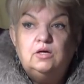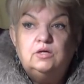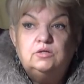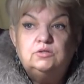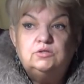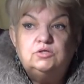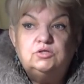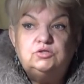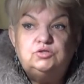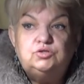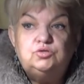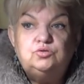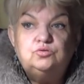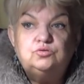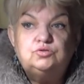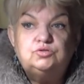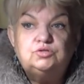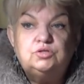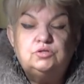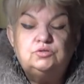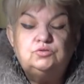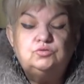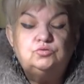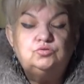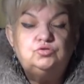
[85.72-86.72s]

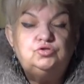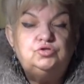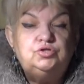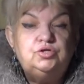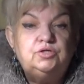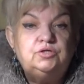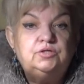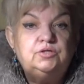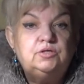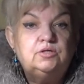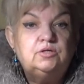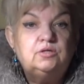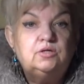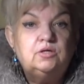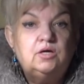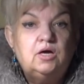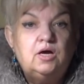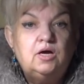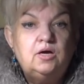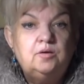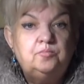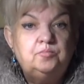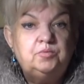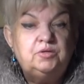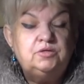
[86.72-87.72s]
начнется изучение
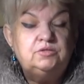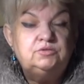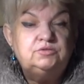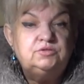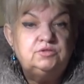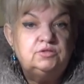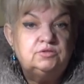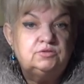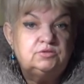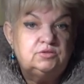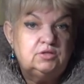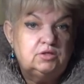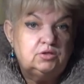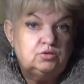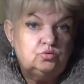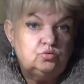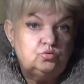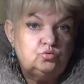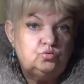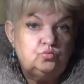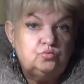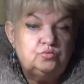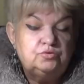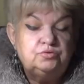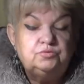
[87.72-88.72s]
близнеца. Ну,
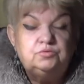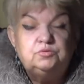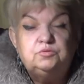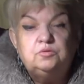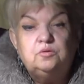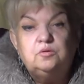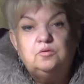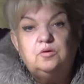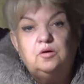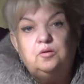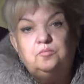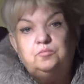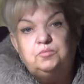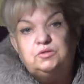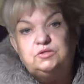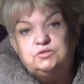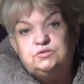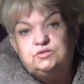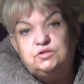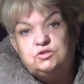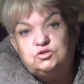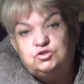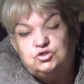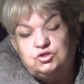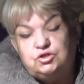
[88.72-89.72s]
то есть
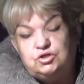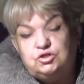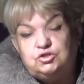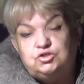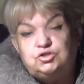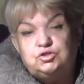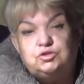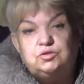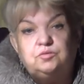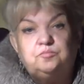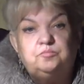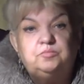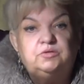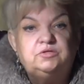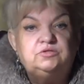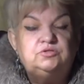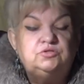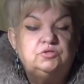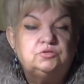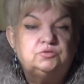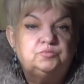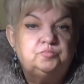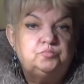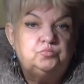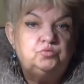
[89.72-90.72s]
близнец женщина,
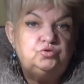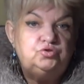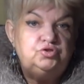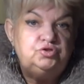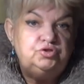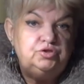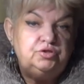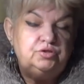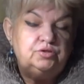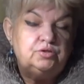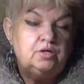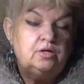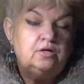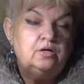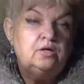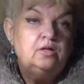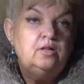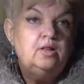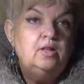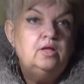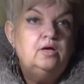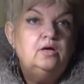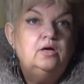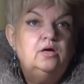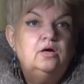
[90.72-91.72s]
близнец мужчина,
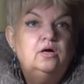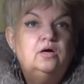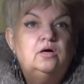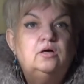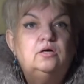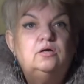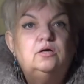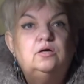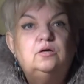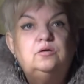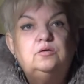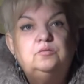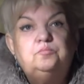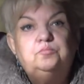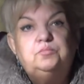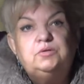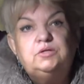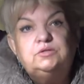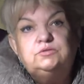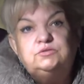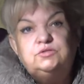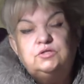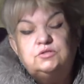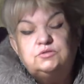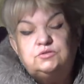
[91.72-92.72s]
э,
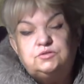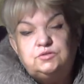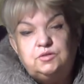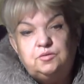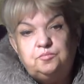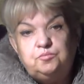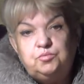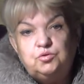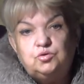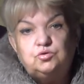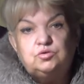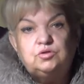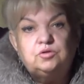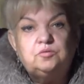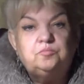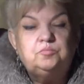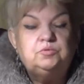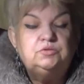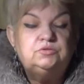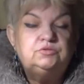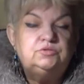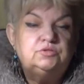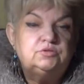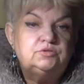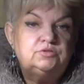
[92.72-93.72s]
близнец ребенок,
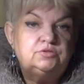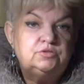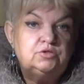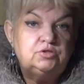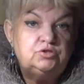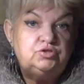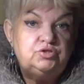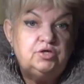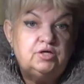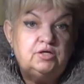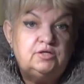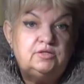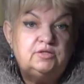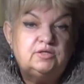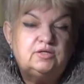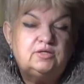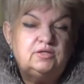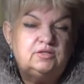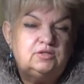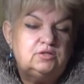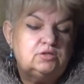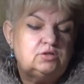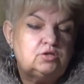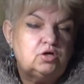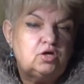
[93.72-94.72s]
близнец начальник.
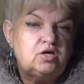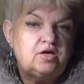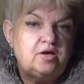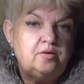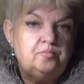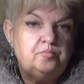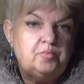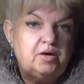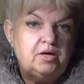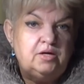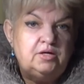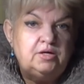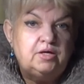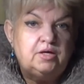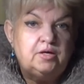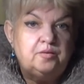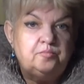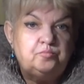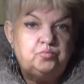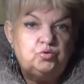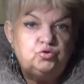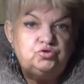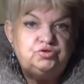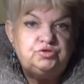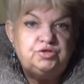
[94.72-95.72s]
Это такие маленькие
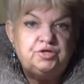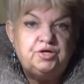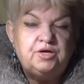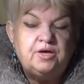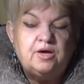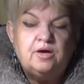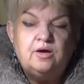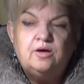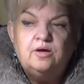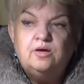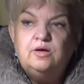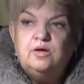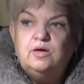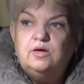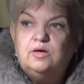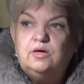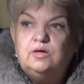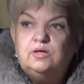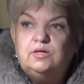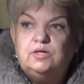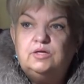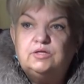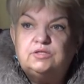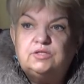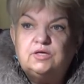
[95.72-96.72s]
постики
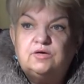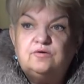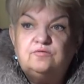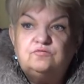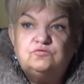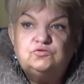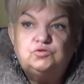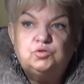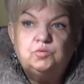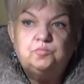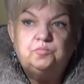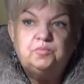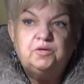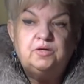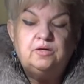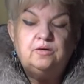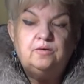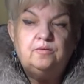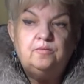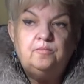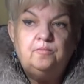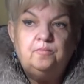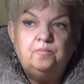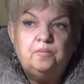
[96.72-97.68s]
для того, чтобы э,